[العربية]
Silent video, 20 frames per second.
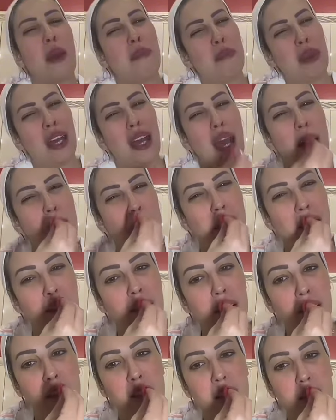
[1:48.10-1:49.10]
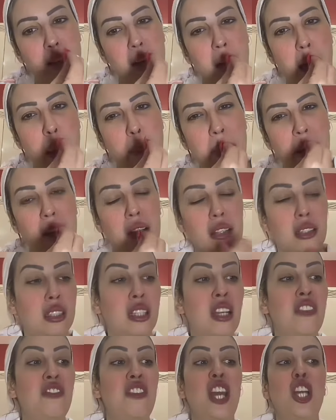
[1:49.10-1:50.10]
اي حاجه اباه اباه
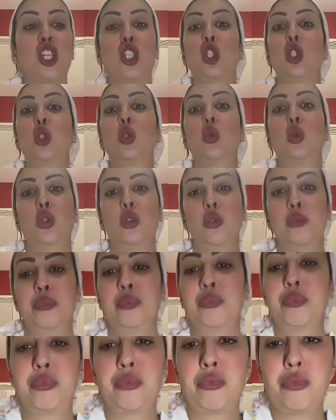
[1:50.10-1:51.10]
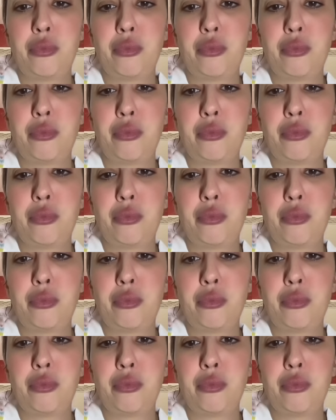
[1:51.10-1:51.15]
اباه كان فيها الجوع